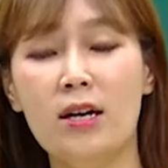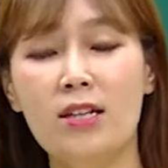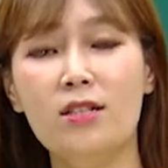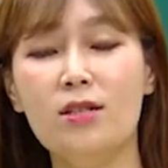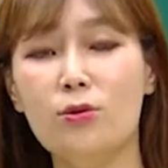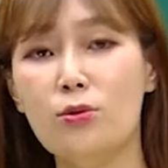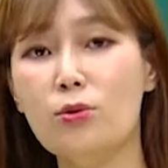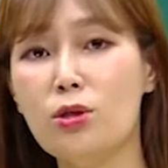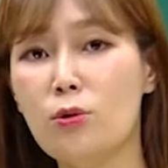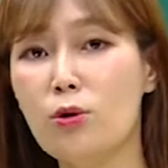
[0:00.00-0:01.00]
라는
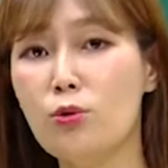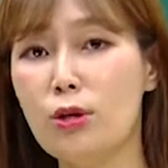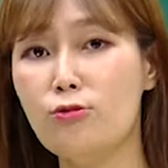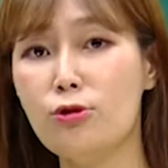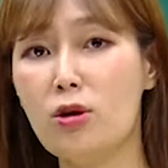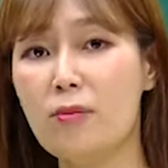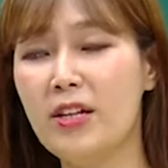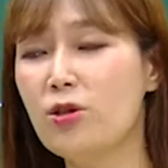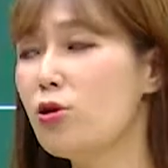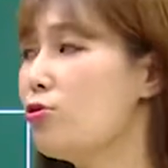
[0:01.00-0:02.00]
식으로 지원 동기 구성을
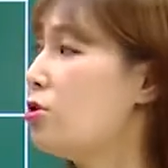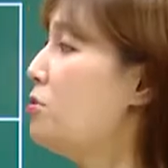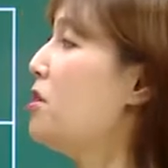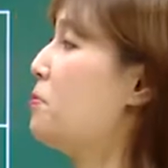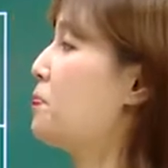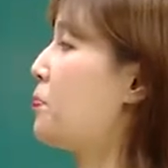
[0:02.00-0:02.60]
만들어 두시면